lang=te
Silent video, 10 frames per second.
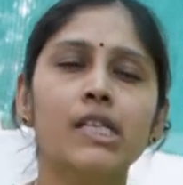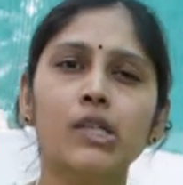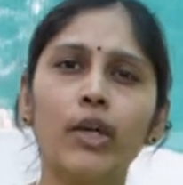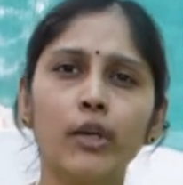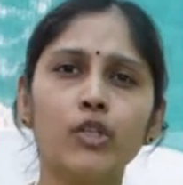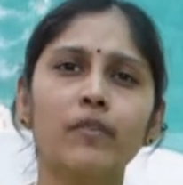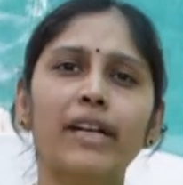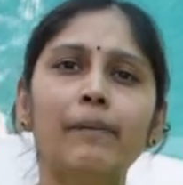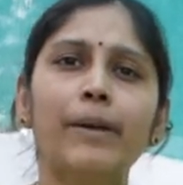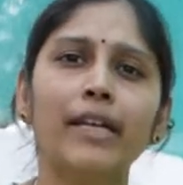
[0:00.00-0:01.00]
సో ఇంకొంచెం
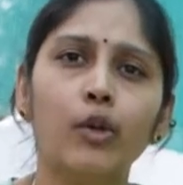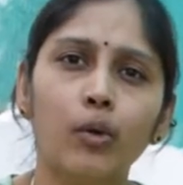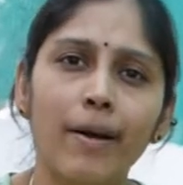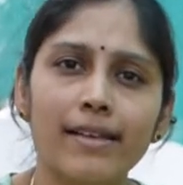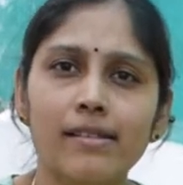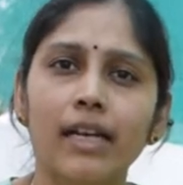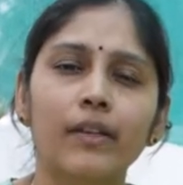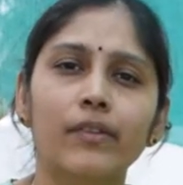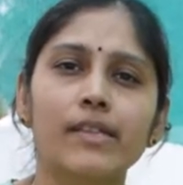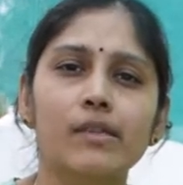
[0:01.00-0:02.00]
వెడల్పాటి గ్రో బ్యాగ్స్
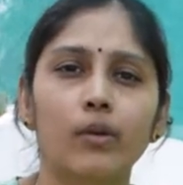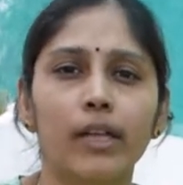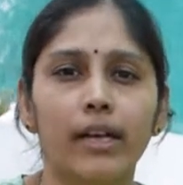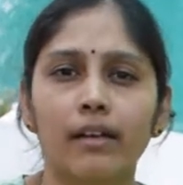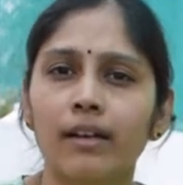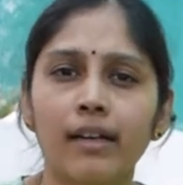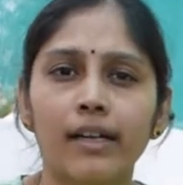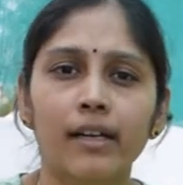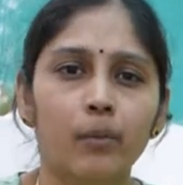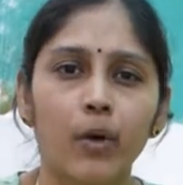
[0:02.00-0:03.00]
లాంటివి తీసుకుంటే కనుక
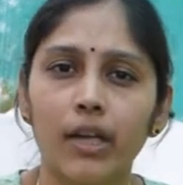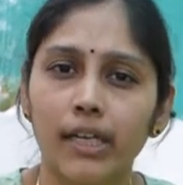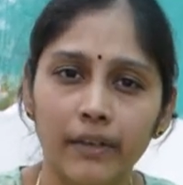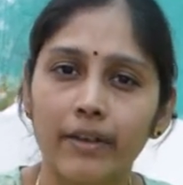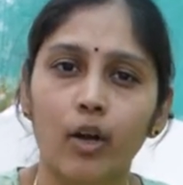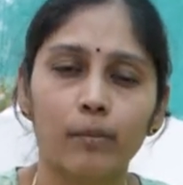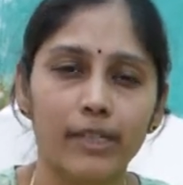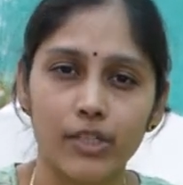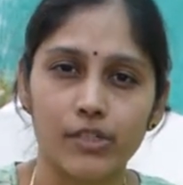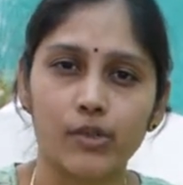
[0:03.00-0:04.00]
రెండు రెండు మొక్కలు అనేవి
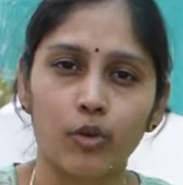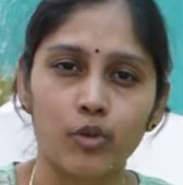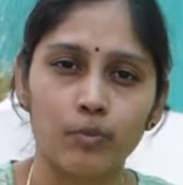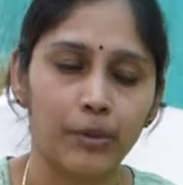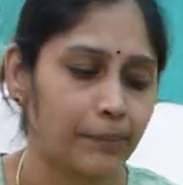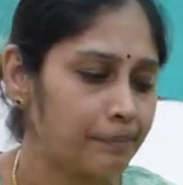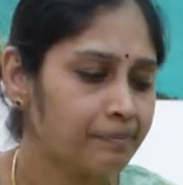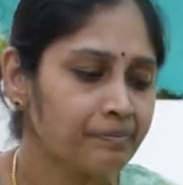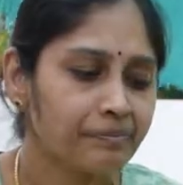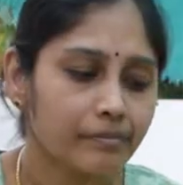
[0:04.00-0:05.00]
అకామిడేట్ చేసుకోవచ్చు మీరు
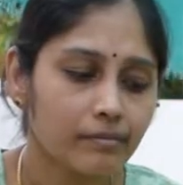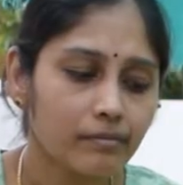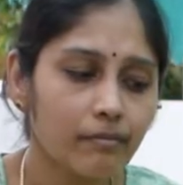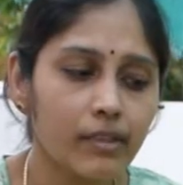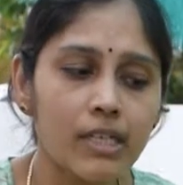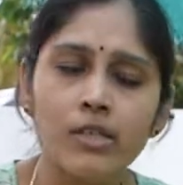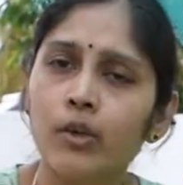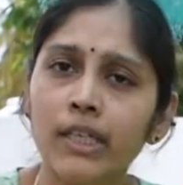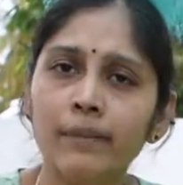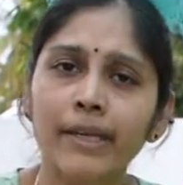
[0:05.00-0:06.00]
సో
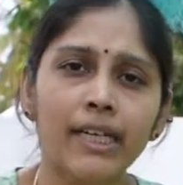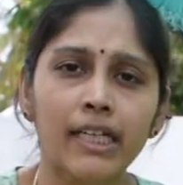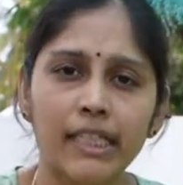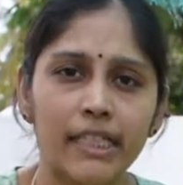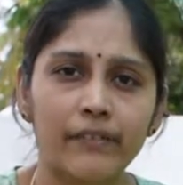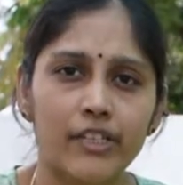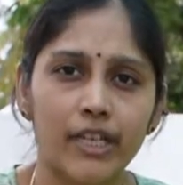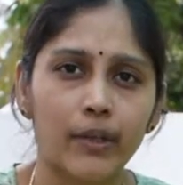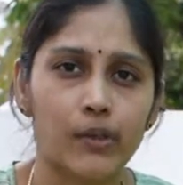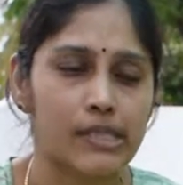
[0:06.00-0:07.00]
ఇది మరి కంటైనర్
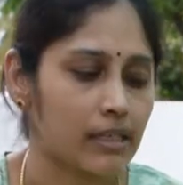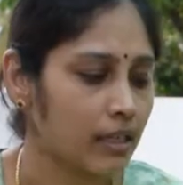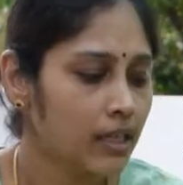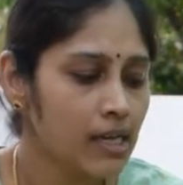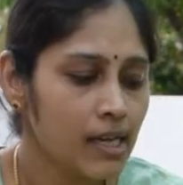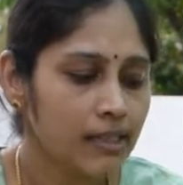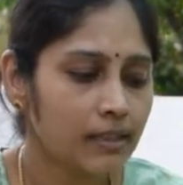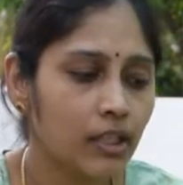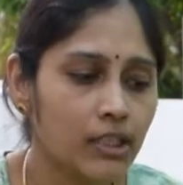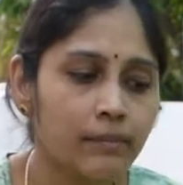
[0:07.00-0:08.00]
విషయానికి వస్తే
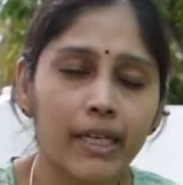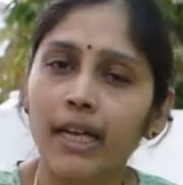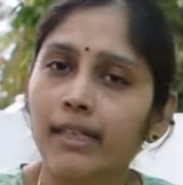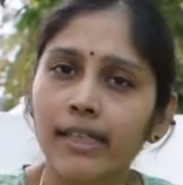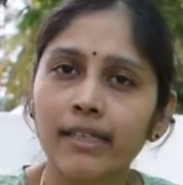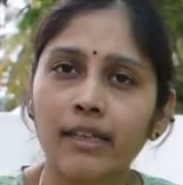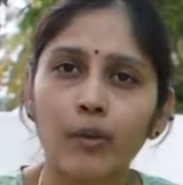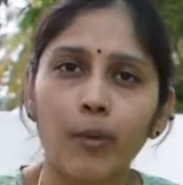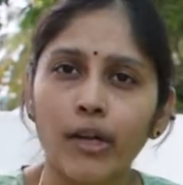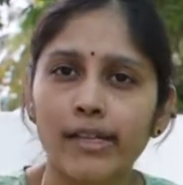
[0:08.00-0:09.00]
తర్వాత మరి కంటైనర్లో
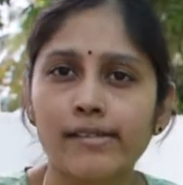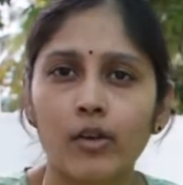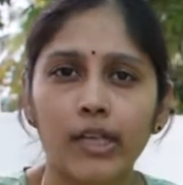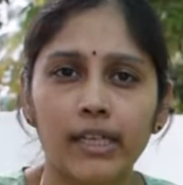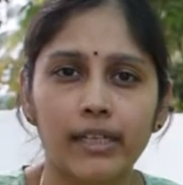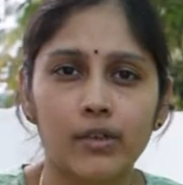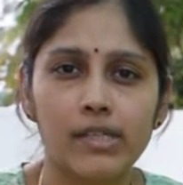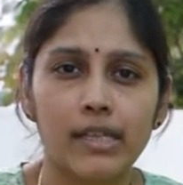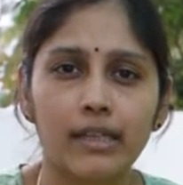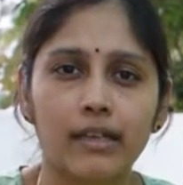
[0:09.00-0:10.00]
పాటింగ్ సాయిల్ అనేది
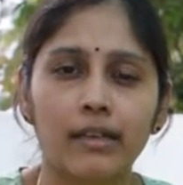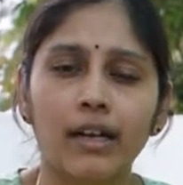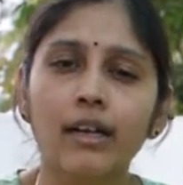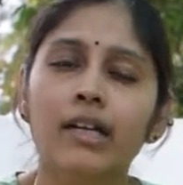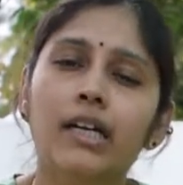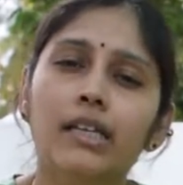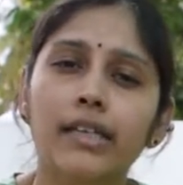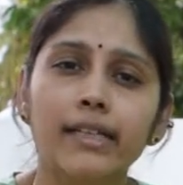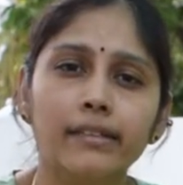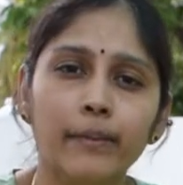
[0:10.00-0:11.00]
వస్తే కనుక
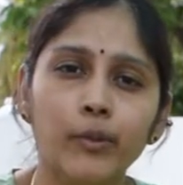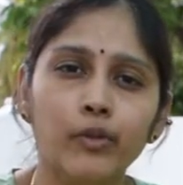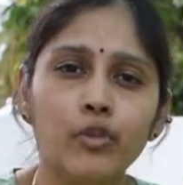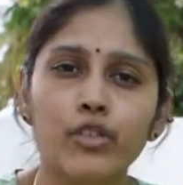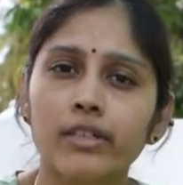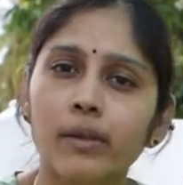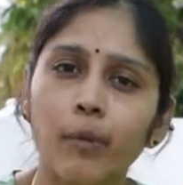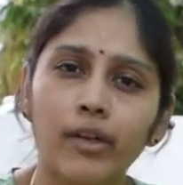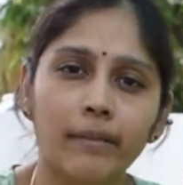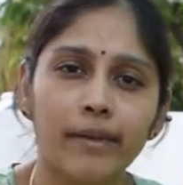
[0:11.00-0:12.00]
నేను ఇంతకుముందు జనరల్
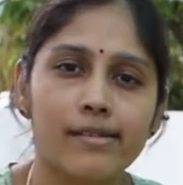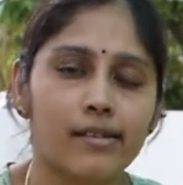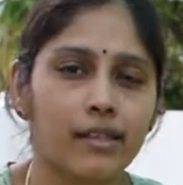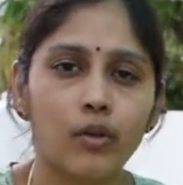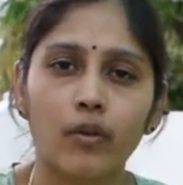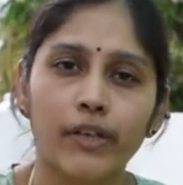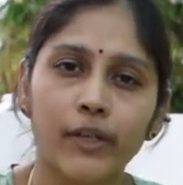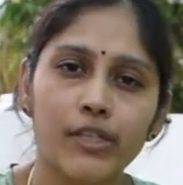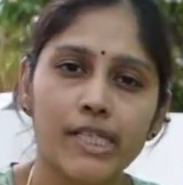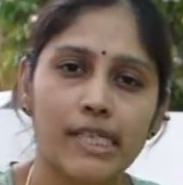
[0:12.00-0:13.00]
పాటింగ్ మిక్స్ అనేది ఒక
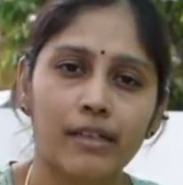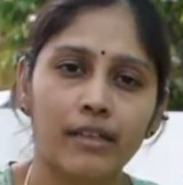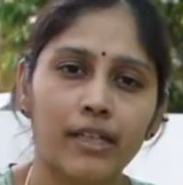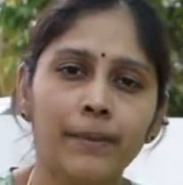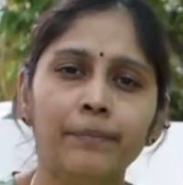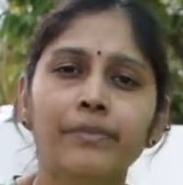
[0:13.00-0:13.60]
వీడియో చేశానండి